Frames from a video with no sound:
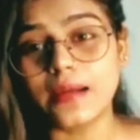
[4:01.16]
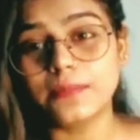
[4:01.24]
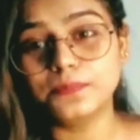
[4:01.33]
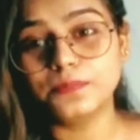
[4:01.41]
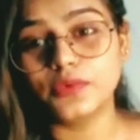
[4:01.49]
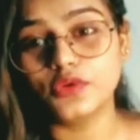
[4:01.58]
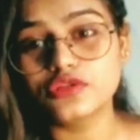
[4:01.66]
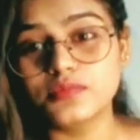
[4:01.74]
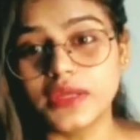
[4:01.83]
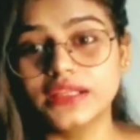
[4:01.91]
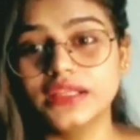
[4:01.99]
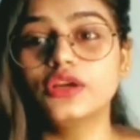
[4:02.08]
आप उस
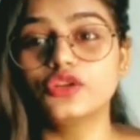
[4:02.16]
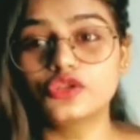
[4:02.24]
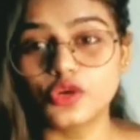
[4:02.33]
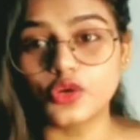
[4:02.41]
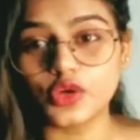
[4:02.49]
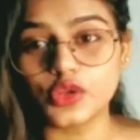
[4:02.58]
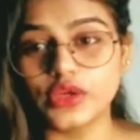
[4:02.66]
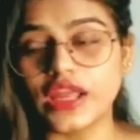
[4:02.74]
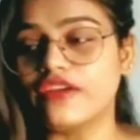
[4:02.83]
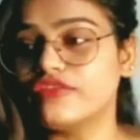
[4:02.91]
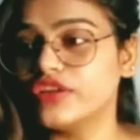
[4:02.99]
बंदी को छोड़ दो या